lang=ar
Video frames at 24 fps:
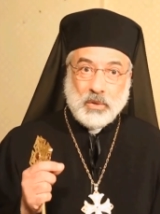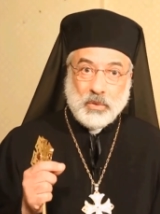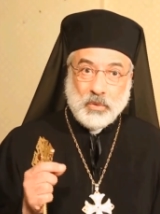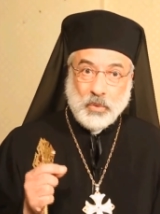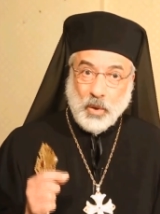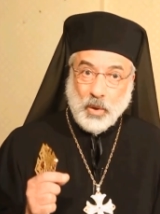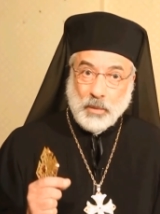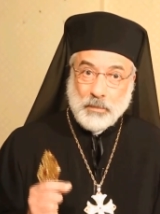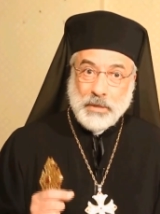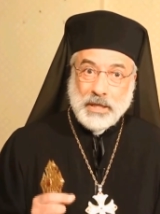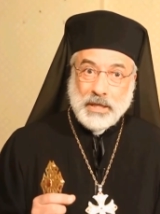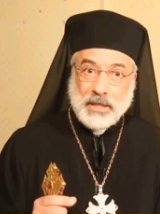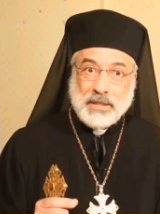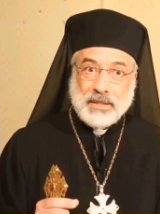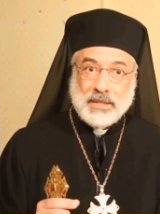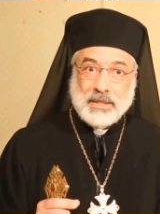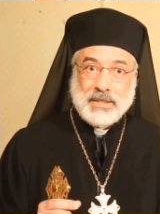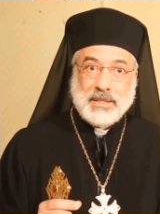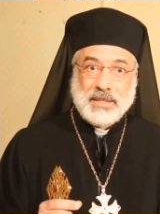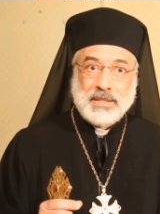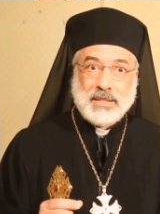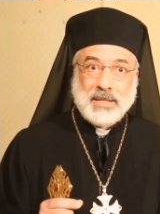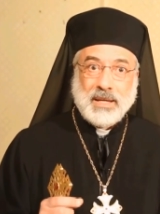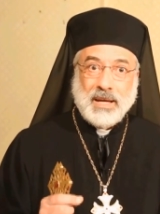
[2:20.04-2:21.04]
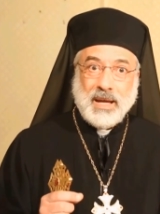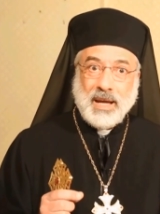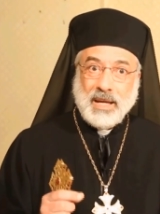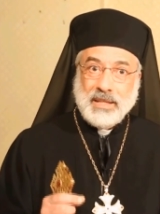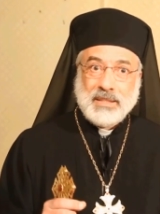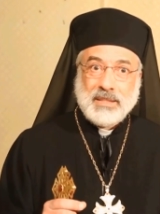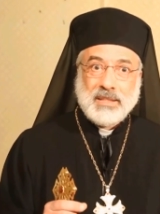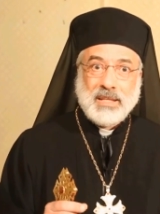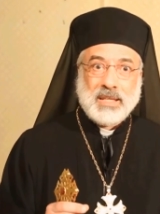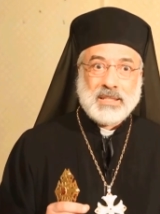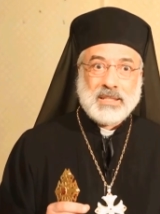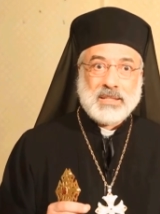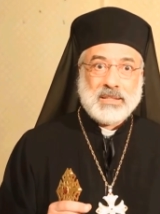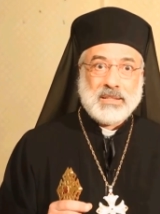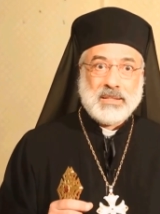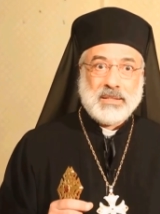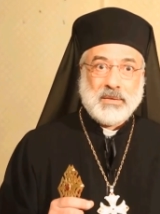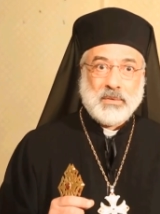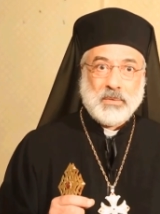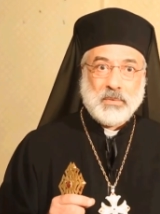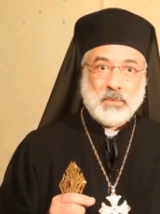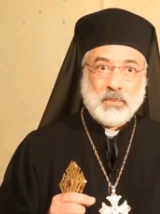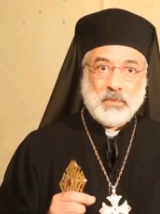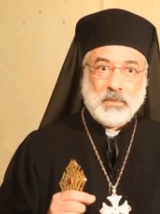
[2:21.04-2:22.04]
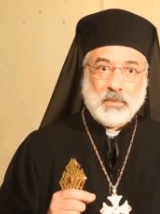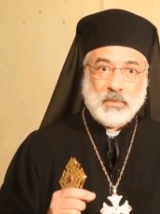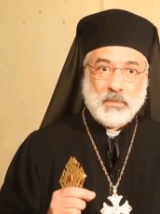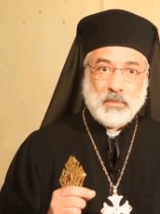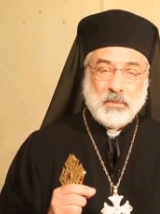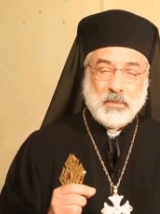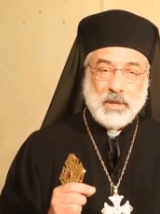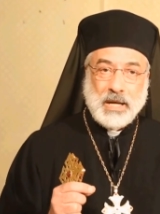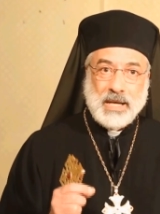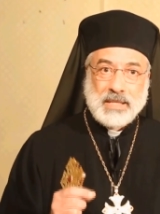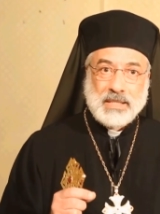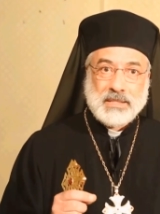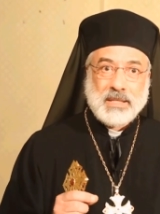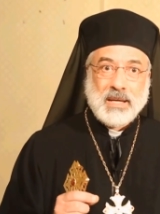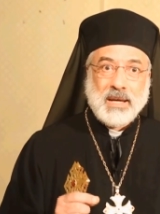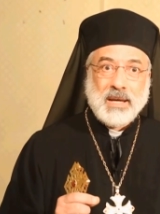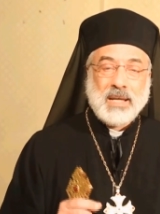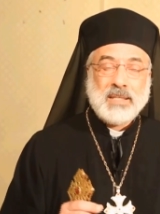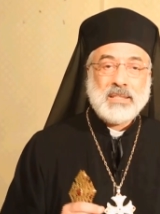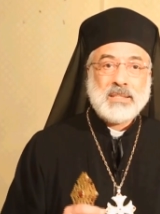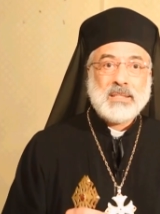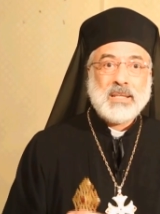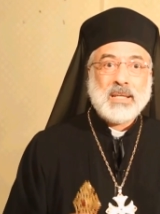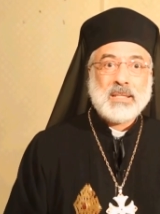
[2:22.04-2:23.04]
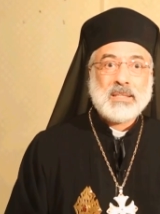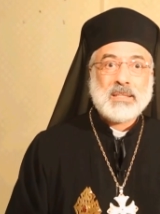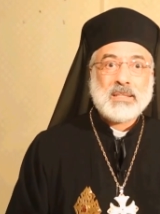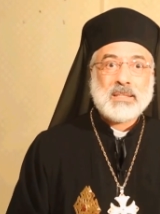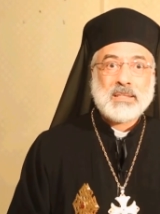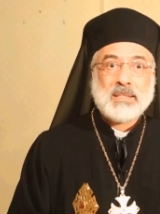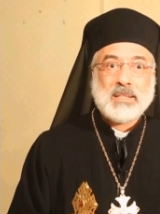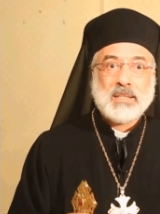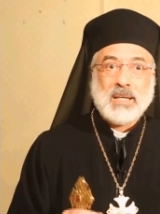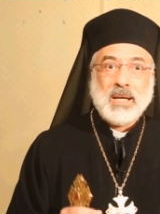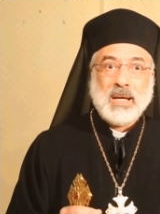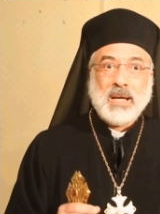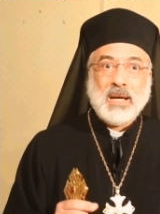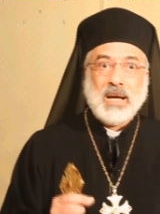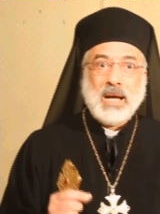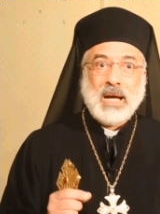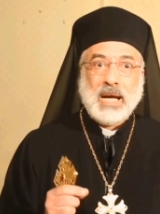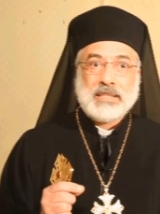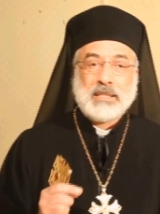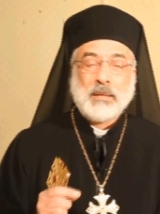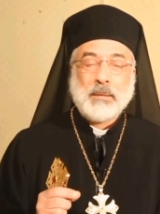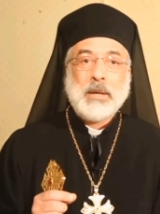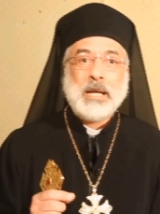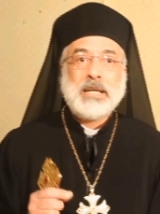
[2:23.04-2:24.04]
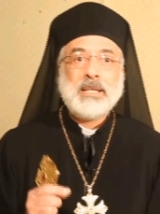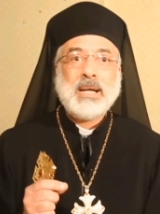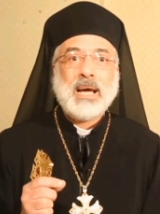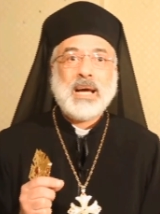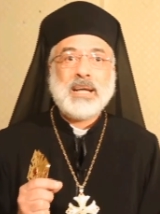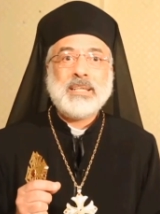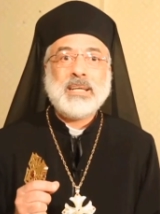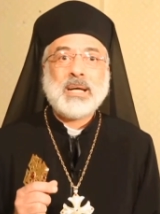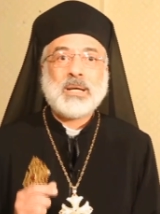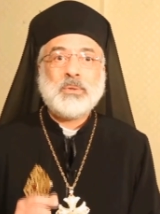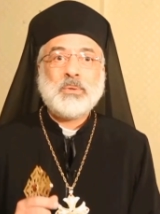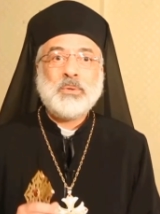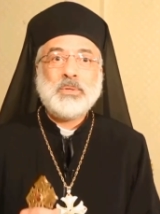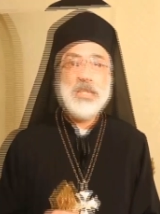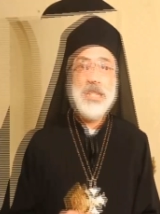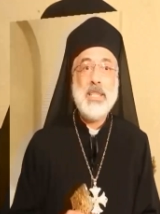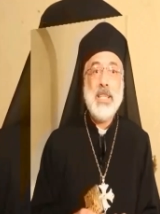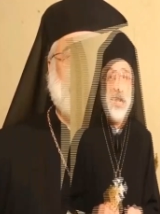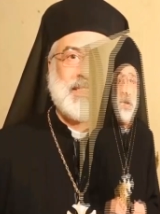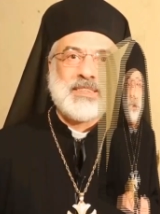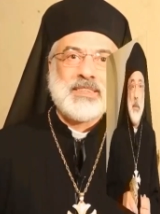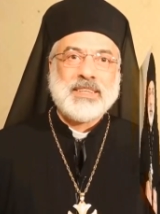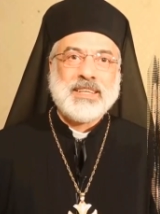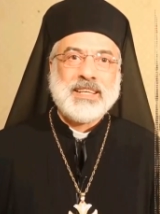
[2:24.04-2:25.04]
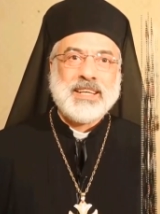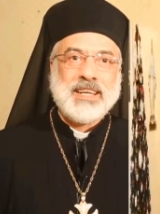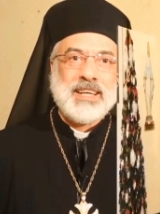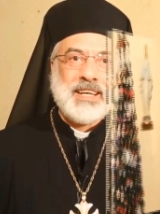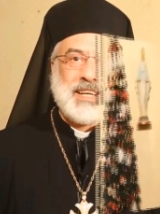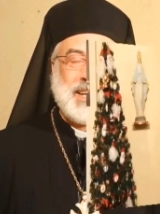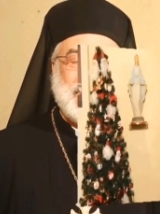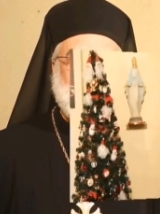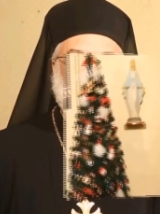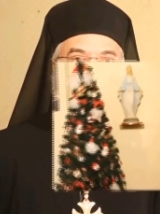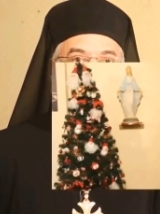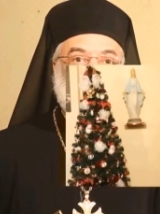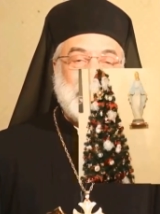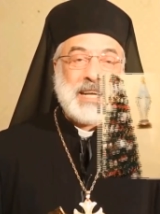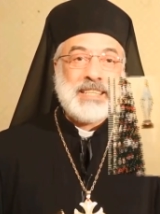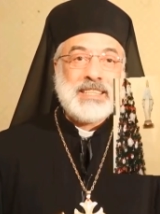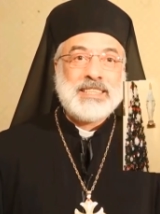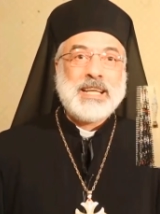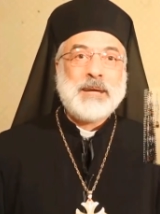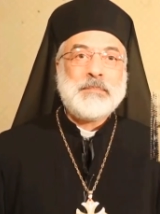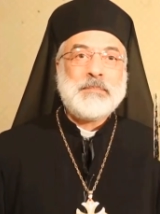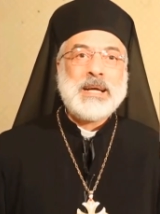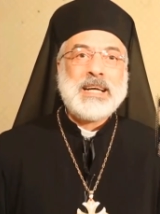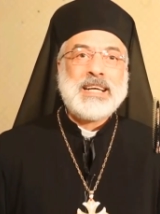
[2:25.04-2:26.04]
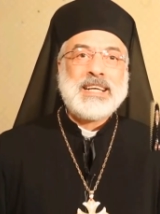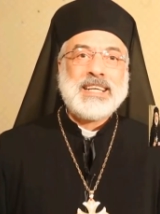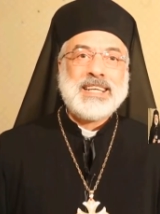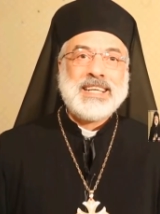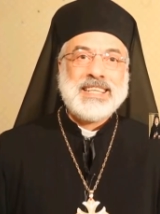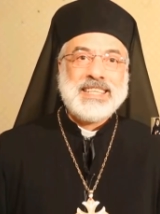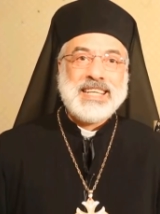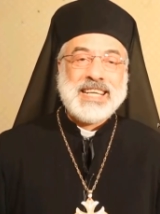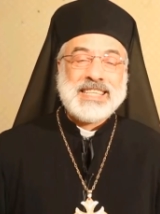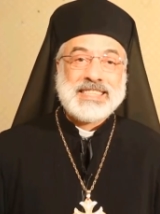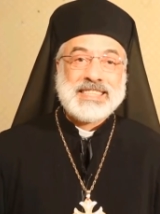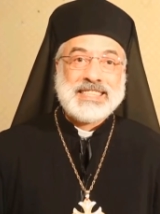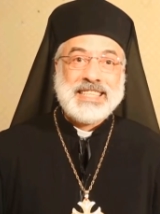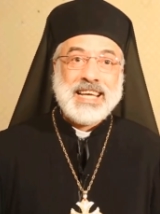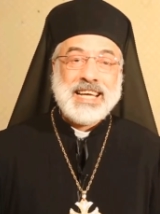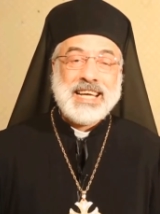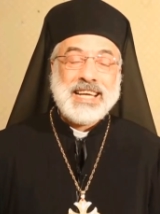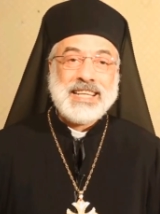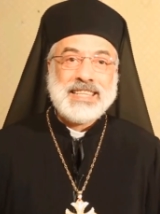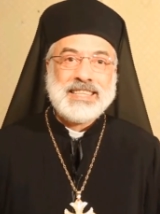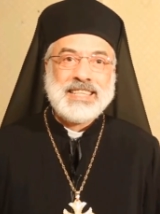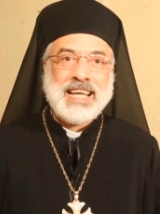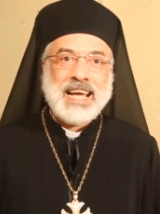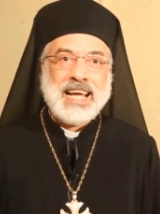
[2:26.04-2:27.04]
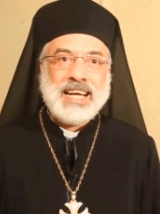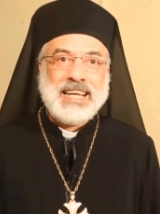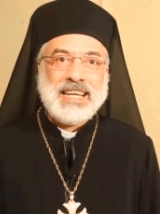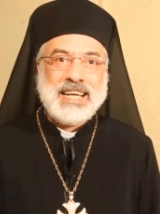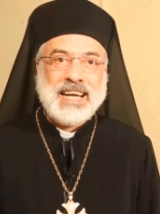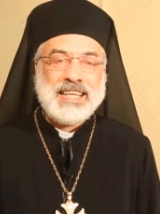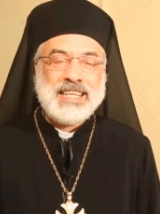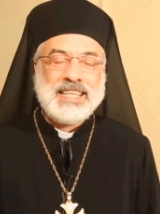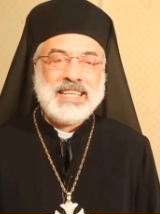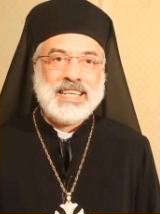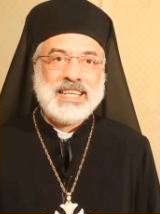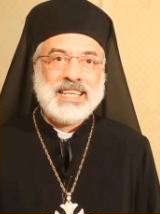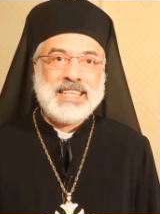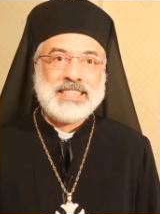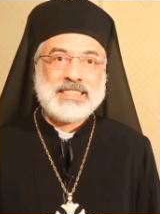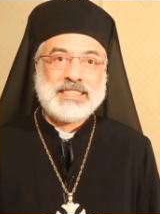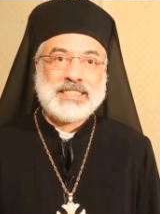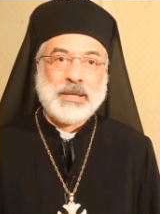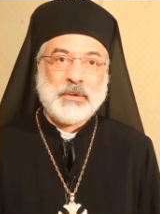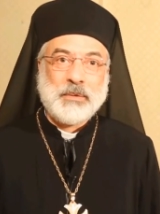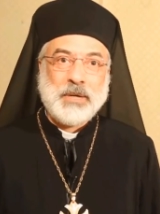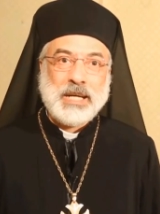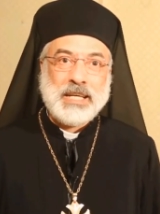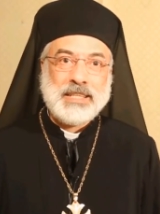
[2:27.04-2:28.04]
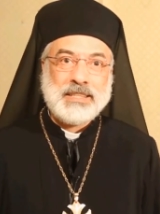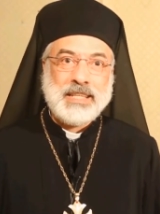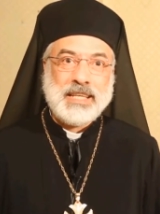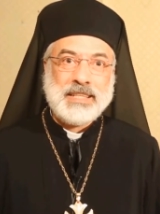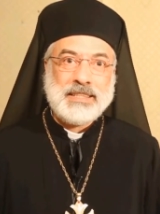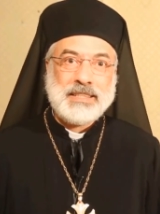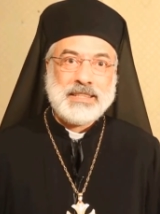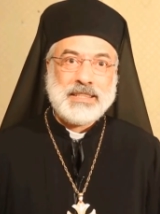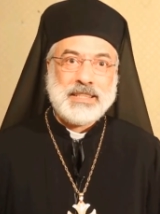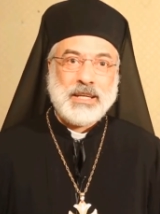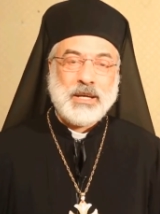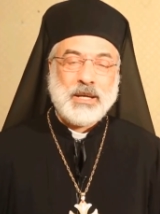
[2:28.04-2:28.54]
نؤمن ايضا وهذا ايضا أتمنى أن يكون إيمانك وعندما يزداد الليل سوادا